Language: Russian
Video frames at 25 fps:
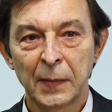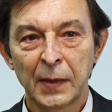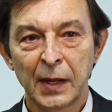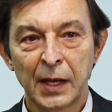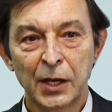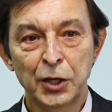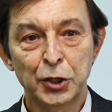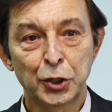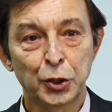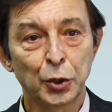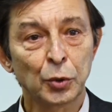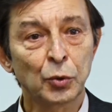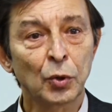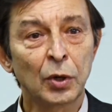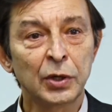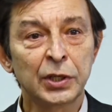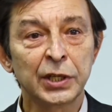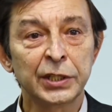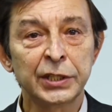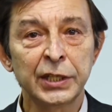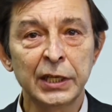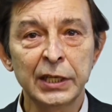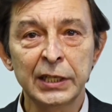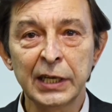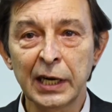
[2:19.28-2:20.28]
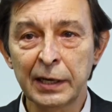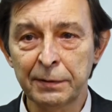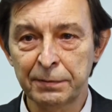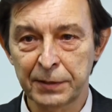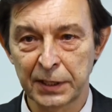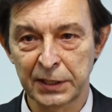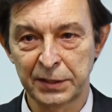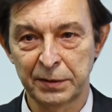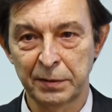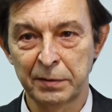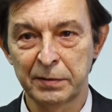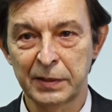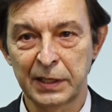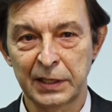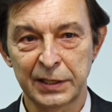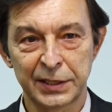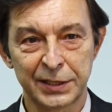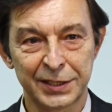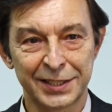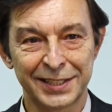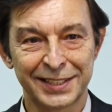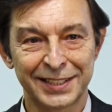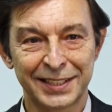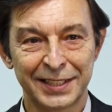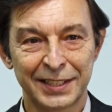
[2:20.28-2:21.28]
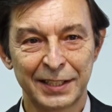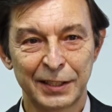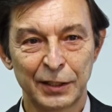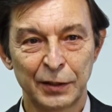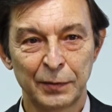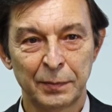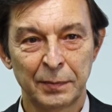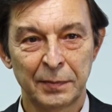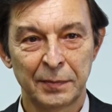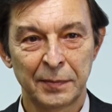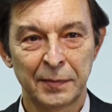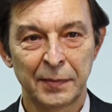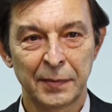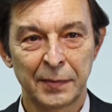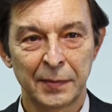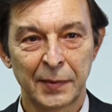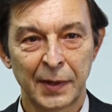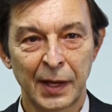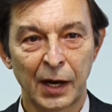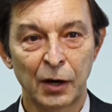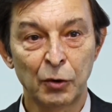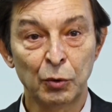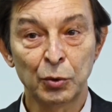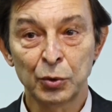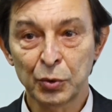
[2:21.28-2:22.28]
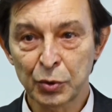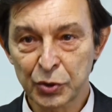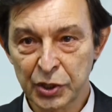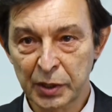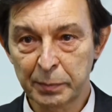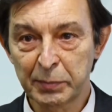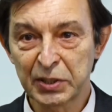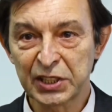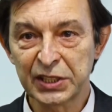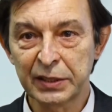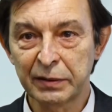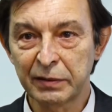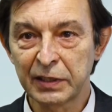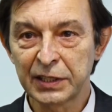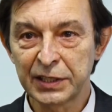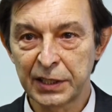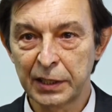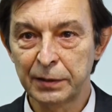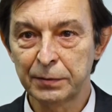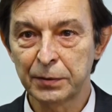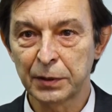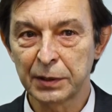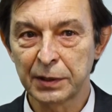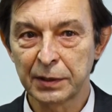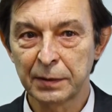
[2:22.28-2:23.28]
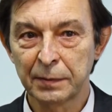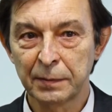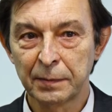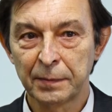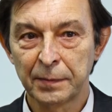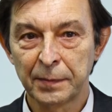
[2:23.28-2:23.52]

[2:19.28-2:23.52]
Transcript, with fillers: Еще только телеграф развивался, а он уже обосновал телефон.